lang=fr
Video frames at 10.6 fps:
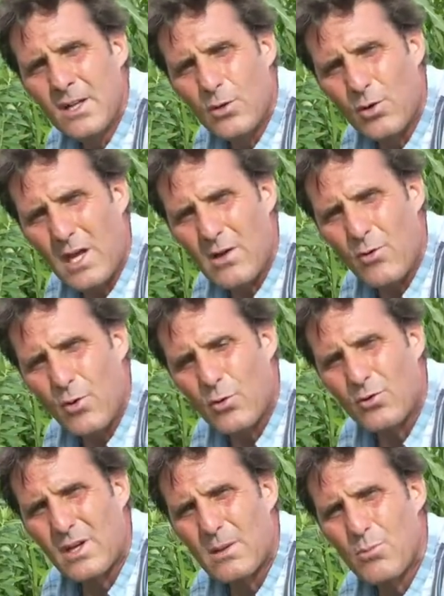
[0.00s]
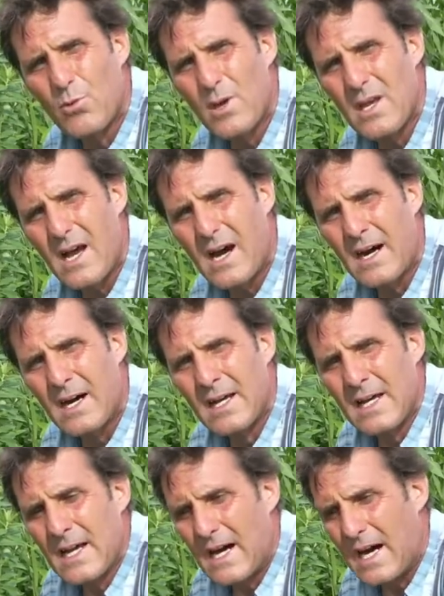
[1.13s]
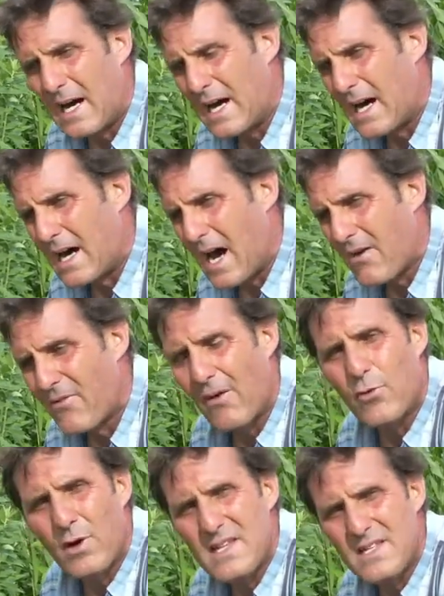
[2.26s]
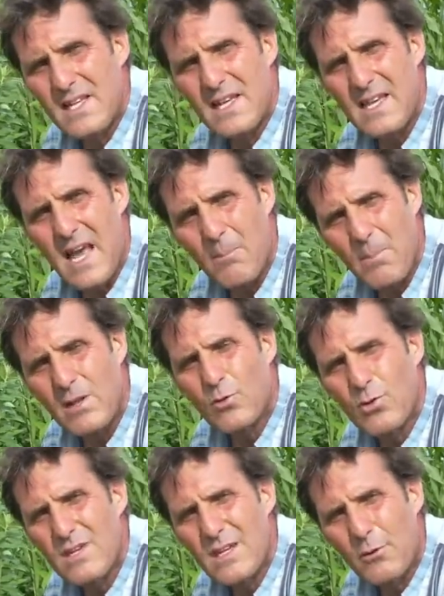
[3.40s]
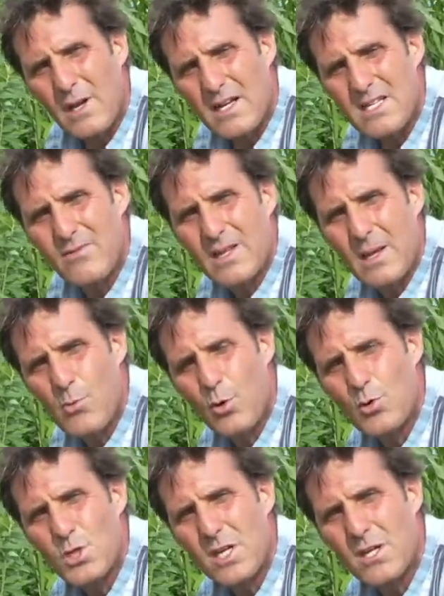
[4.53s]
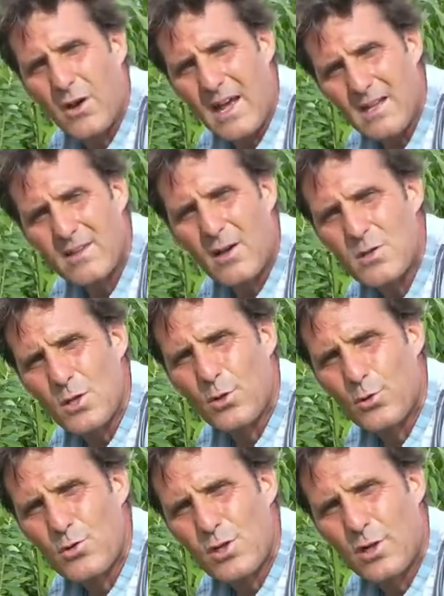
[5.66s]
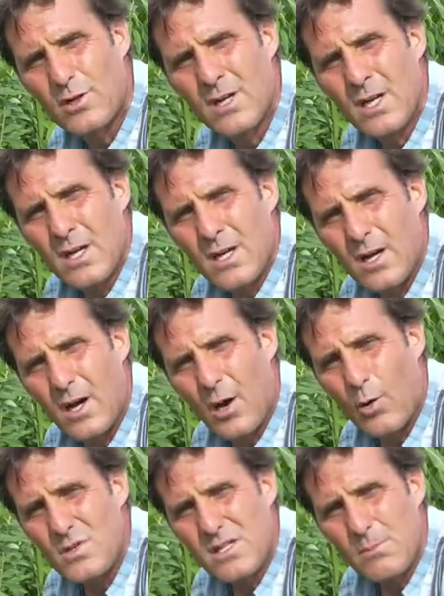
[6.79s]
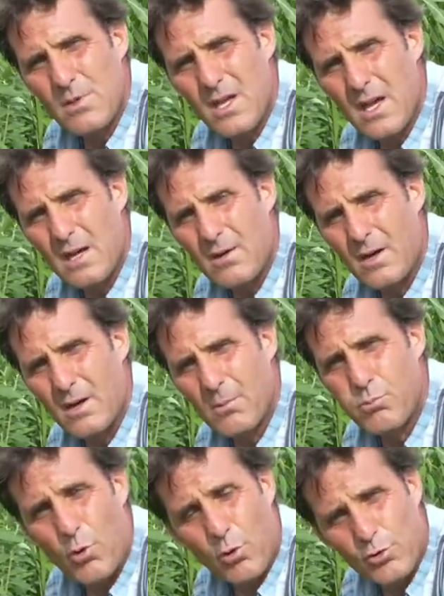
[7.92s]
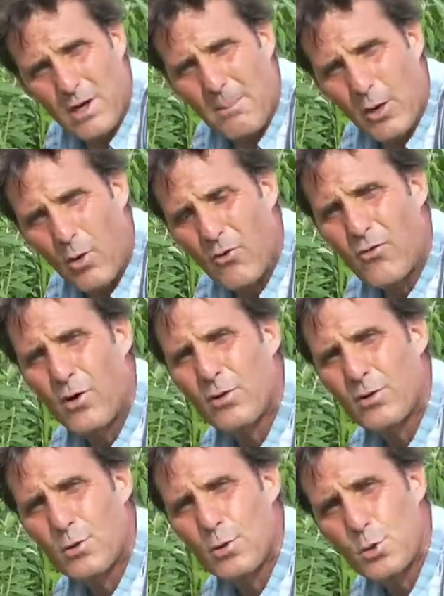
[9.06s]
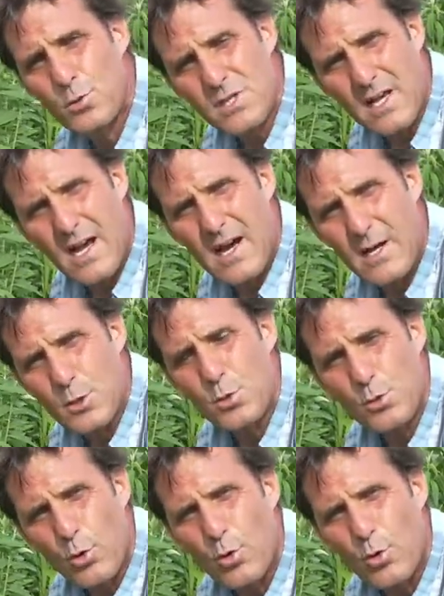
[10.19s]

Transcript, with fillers: Donc elles vont contribuer à, à, favoriser et à maintenir une activité biologique intense de nos sols, euh, aussi bien euh, pour de la macrofaune jusqu'aux